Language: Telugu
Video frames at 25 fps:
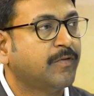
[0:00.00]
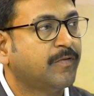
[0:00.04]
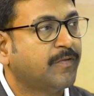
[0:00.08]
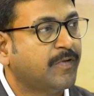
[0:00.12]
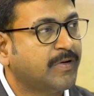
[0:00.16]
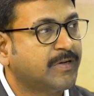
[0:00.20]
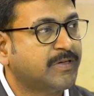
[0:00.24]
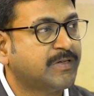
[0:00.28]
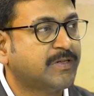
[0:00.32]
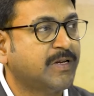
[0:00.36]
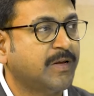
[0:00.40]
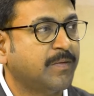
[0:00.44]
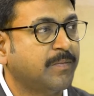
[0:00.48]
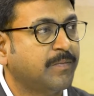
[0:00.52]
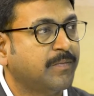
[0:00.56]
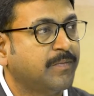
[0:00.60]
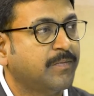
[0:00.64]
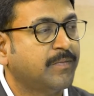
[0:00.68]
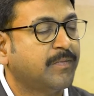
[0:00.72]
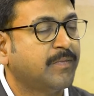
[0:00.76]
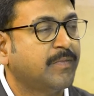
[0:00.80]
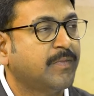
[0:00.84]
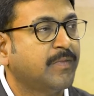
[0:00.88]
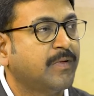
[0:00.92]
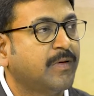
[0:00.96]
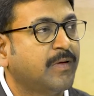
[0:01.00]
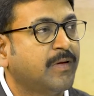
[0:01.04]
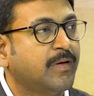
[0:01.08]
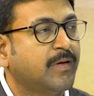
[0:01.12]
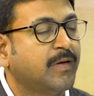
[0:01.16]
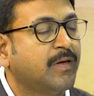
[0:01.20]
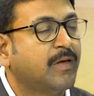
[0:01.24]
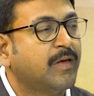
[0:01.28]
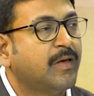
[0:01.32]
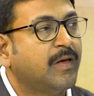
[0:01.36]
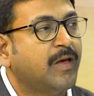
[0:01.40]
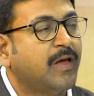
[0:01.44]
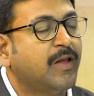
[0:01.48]
ఫస్ట్ టైం ఫస్ట్ టైం
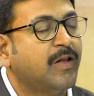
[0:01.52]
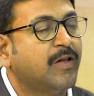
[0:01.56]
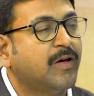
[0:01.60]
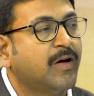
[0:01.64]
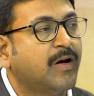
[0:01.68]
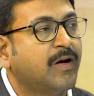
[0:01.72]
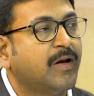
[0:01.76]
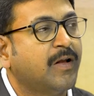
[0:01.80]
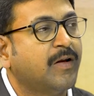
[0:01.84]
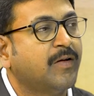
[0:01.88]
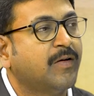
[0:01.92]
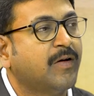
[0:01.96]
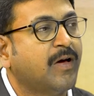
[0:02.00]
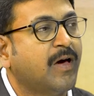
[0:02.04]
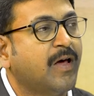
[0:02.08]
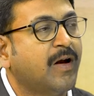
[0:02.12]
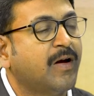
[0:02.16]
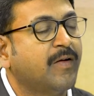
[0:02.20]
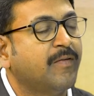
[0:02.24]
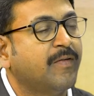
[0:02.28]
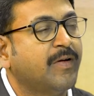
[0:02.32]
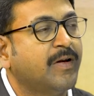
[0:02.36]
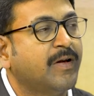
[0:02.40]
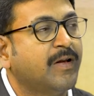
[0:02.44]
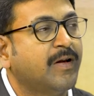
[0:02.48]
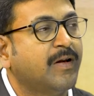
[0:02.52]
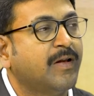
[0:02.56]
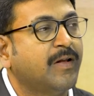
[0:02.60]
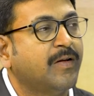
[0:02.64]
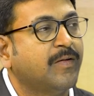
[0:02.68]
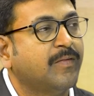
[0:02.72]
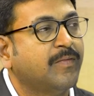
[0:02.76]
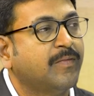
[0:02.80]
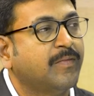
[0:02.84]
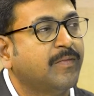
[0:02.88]
పెట్టి ఎందుకంటారు కారణం ఏంటంటారు